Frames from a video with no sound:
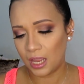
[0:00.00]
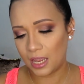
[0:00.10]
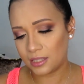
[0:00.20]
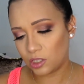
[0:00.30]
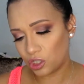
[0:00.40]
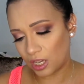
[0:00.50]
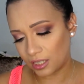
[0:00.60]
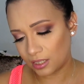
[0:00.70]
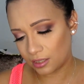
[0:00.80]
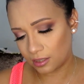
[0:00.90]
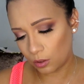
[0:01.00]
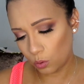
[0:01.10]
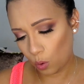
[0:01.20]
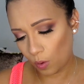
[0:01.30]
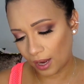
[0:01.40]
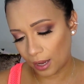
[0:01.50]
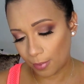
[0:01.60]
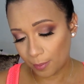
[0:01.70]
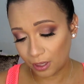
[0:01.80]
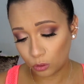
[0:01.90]
Esses daqui são com
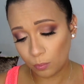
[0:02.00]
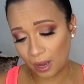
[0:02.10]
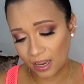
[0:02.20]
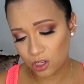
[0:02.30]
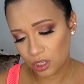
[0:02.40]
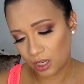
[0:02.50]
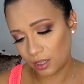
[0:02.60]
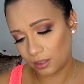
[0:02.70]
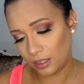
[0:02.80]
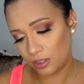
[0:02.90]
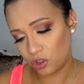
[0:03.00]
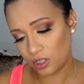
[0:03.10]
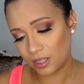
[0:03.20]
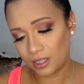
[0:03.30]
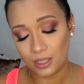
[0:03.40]
acabamento mate, né? Ele diz aqui